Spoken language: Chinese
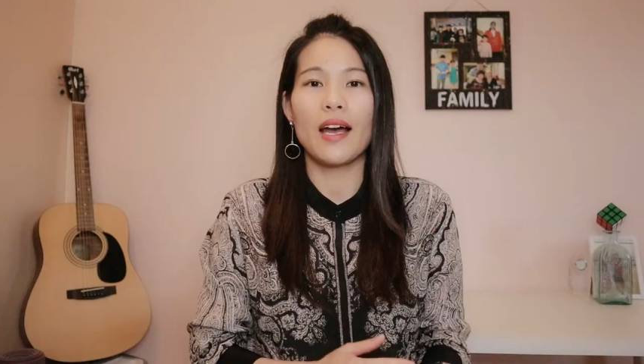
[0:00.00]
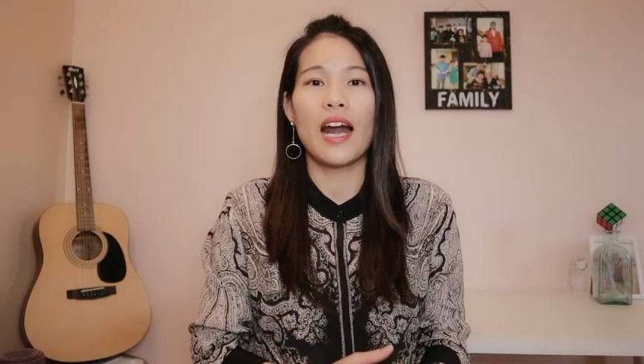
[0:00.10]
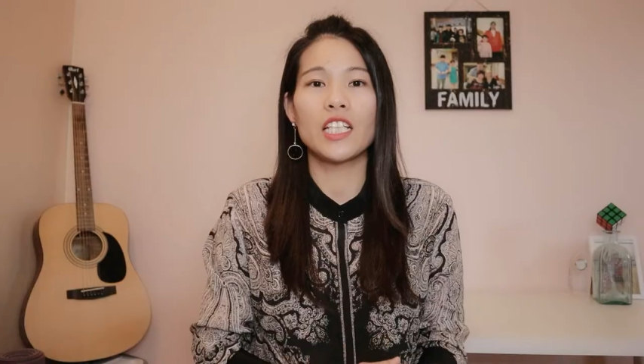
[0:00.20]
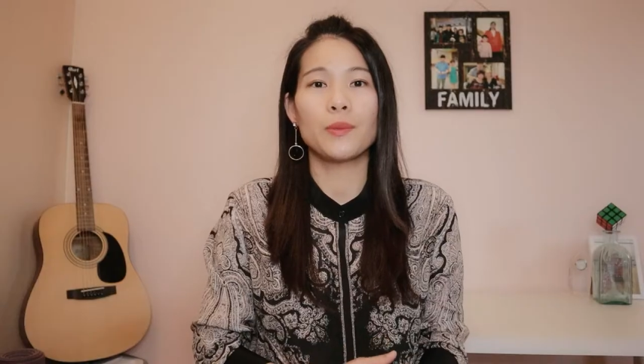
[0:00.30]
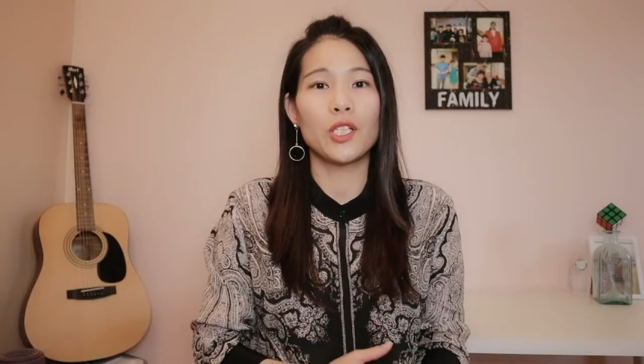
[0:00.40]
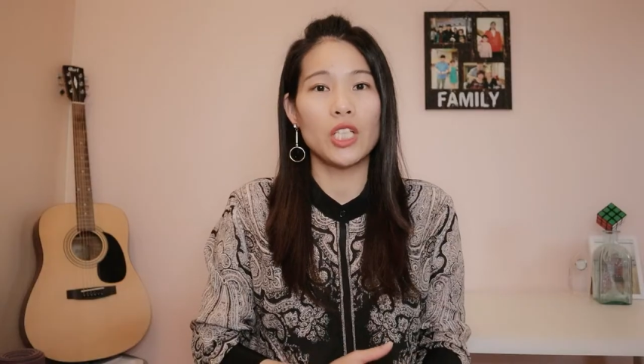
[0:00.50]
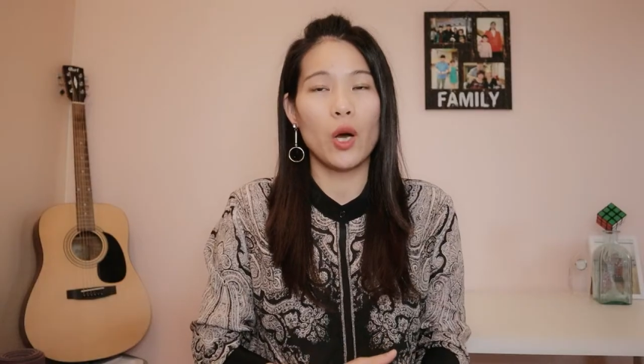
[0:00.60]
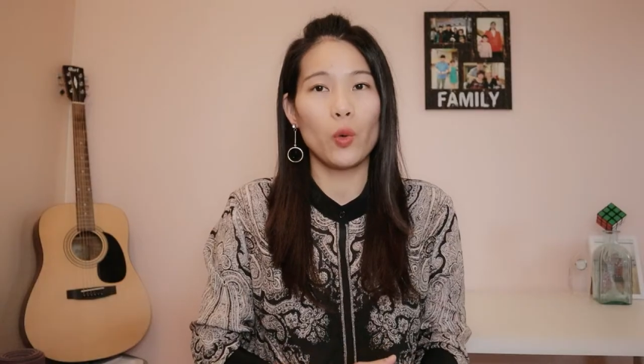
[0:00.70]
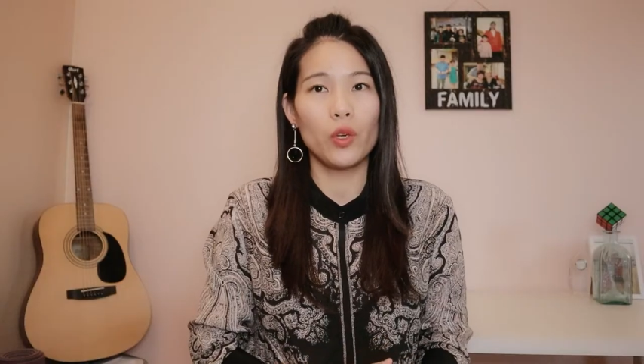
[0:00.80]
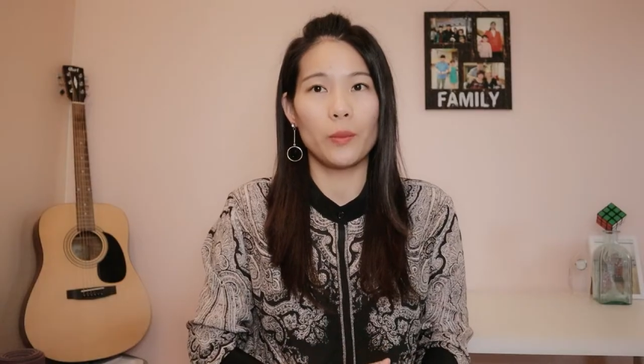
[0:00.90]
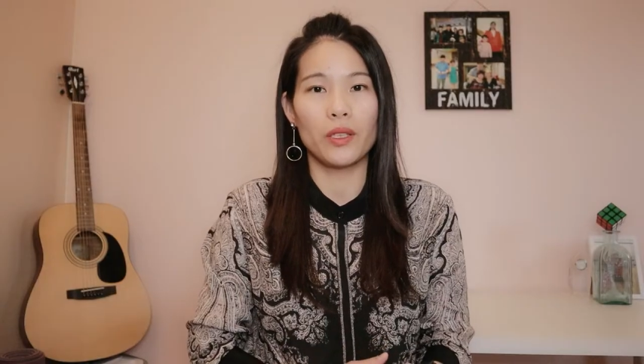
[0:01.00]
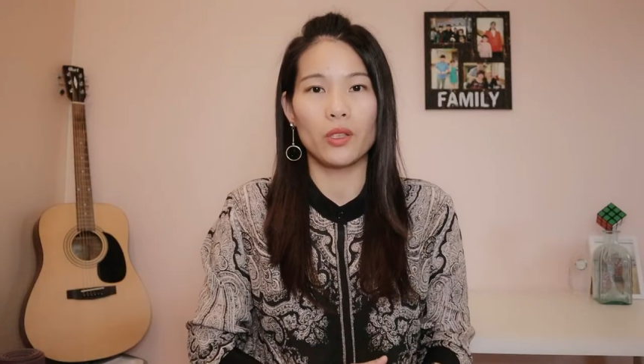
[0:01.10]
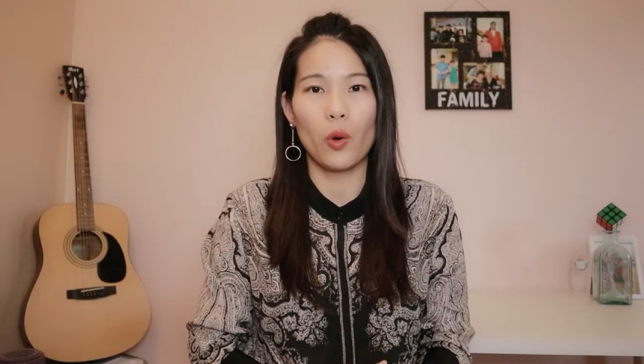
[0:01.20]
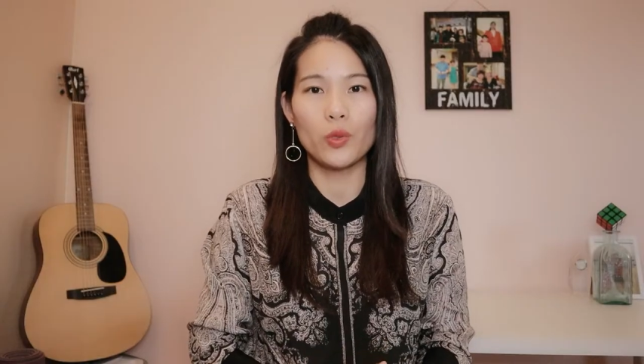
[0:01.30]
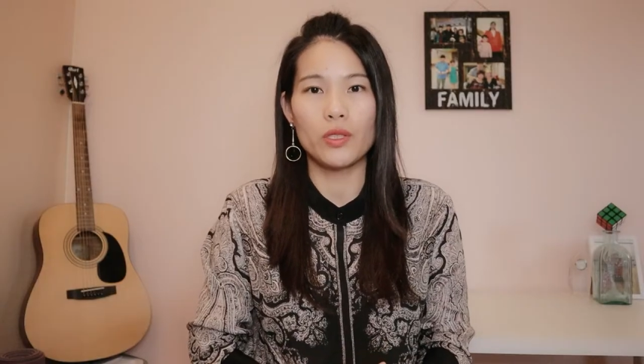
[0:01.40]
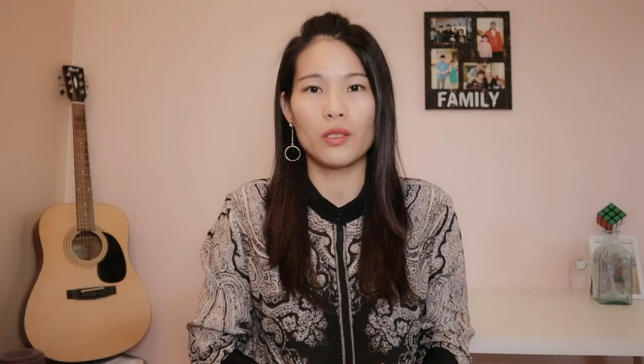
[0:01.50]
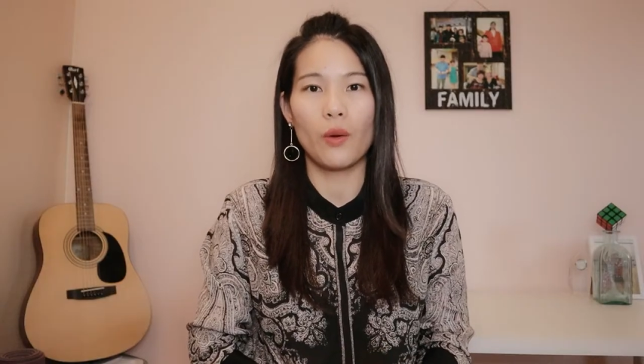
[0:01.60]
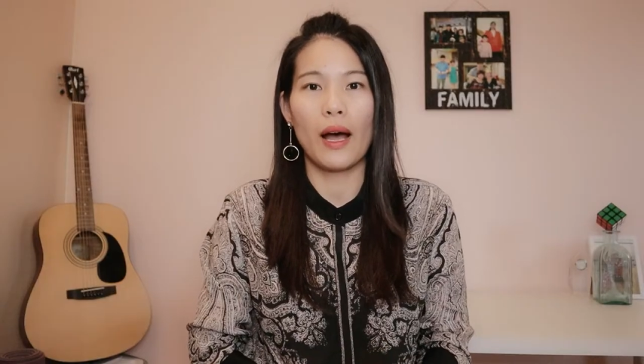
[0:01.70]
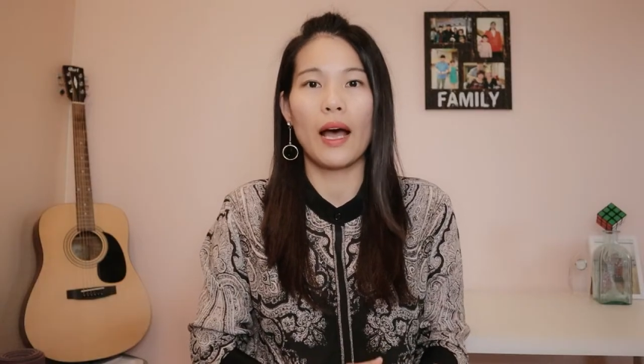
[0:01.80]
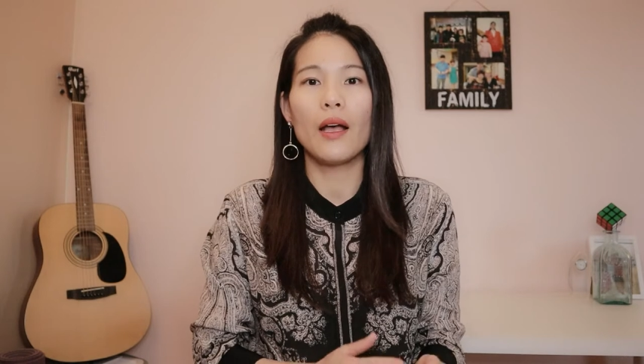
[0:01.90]
在 RSP 账户里面的投资
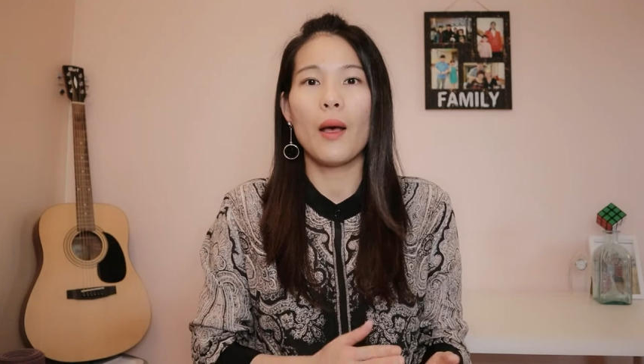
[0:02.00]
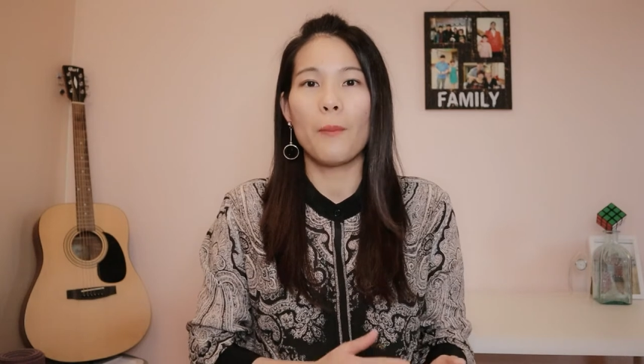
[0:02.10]
的话，